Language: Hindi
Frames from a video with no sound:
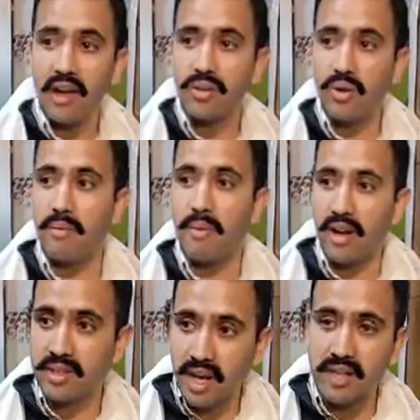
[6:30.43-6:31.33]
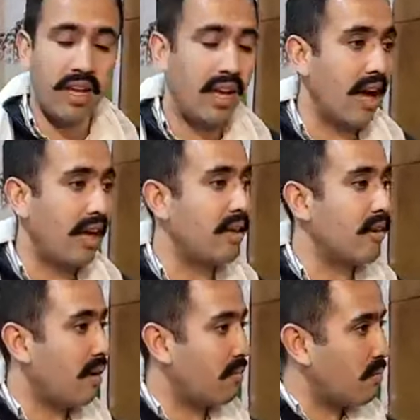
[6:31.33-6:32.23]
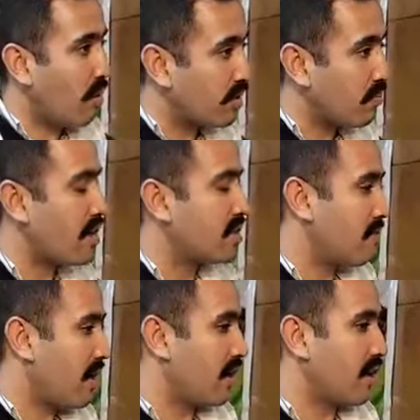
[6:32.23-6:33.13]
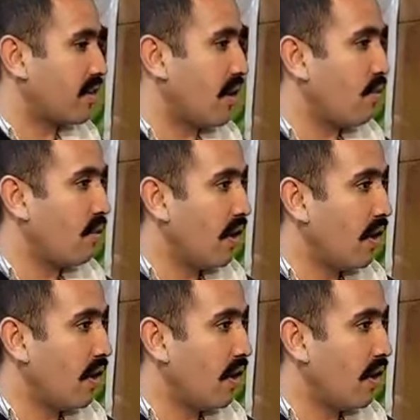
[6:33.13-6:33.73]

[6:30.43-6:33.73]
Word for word: जो हमारे साथी हम्म। हैं जिनका मैं बहुत मान सम्मान करता हूँ